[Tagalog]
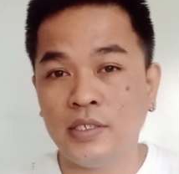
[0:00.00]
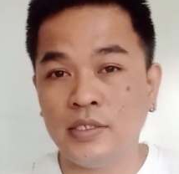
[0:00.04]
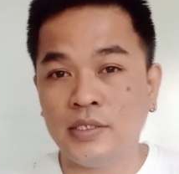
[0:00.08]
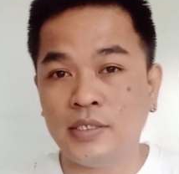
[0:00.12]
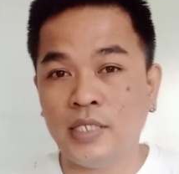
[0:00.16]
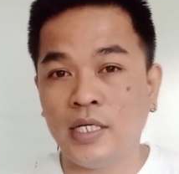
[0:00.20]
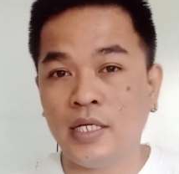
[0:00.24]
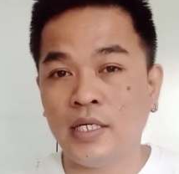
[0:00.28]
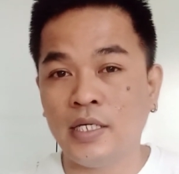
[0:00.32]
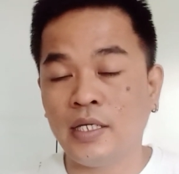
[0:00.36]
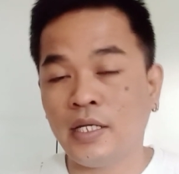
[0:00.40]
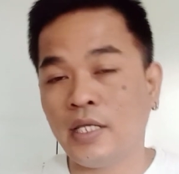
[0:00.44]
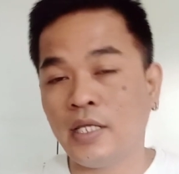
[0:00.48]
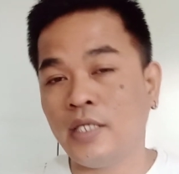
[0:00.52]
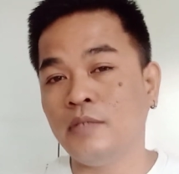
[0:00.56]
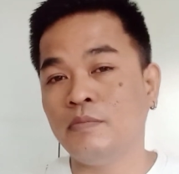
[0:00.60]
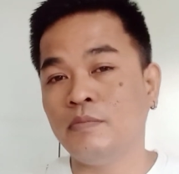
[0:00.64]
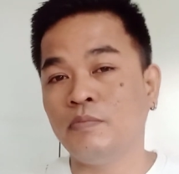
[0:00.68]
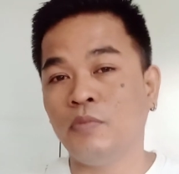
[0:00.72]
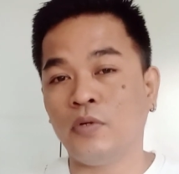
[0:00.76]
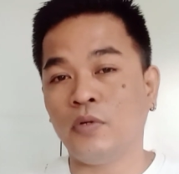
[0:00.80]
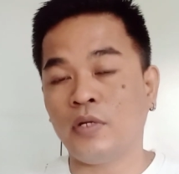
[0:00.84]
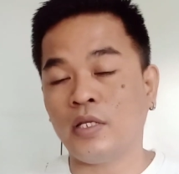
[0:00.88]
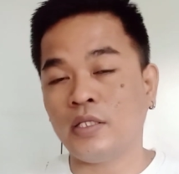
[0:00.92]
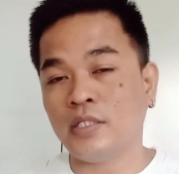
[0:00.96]
Isang
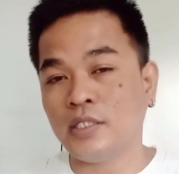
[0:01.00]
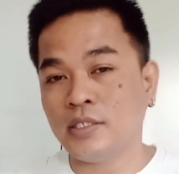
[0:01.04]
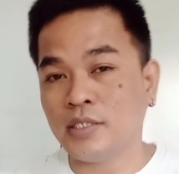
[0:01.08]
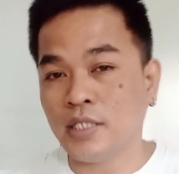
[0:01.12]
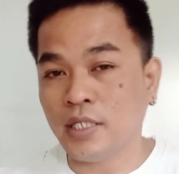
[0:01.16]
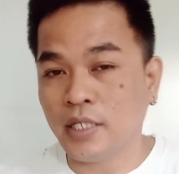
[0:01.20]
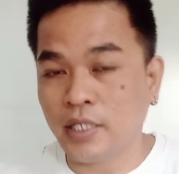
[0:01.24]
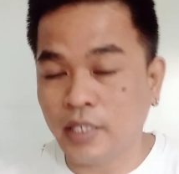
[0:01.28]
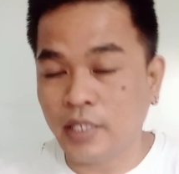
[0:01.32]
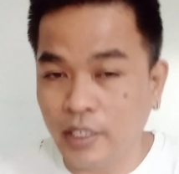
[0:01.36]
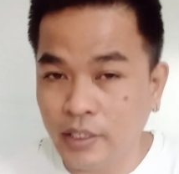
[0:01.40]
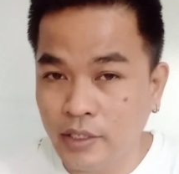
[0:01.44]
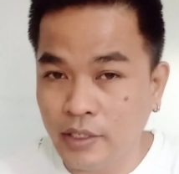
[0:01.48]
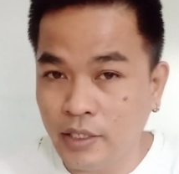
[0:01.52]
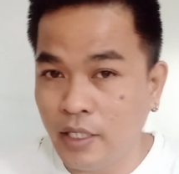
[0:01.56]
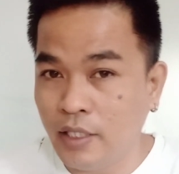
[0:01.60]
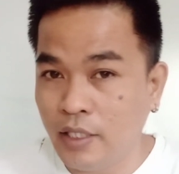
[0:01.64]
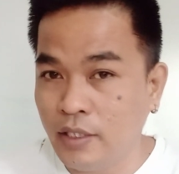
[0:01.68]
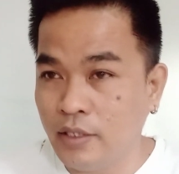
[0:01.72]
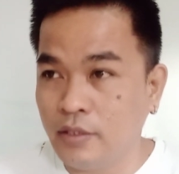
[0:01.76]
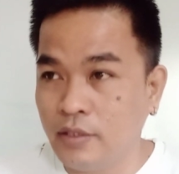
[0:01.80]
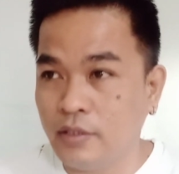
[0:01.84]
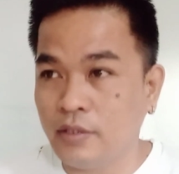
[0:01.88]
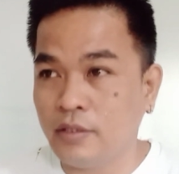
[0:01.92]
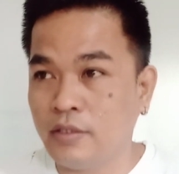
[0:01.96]
grade 4 at isang grade
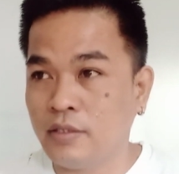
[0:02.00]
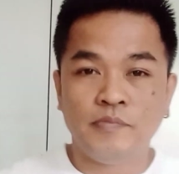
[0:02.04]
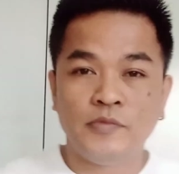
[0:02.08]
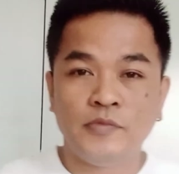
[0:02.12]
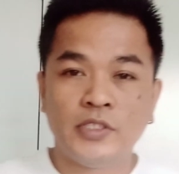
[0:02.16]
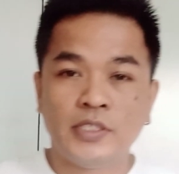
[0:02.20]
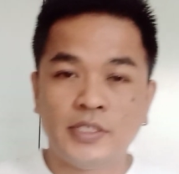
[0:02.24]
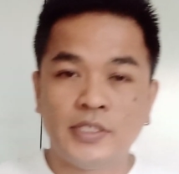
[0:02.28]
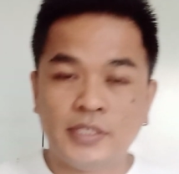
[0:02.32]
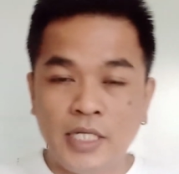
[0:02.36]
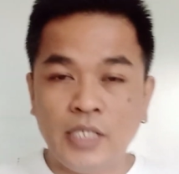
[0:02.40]
8.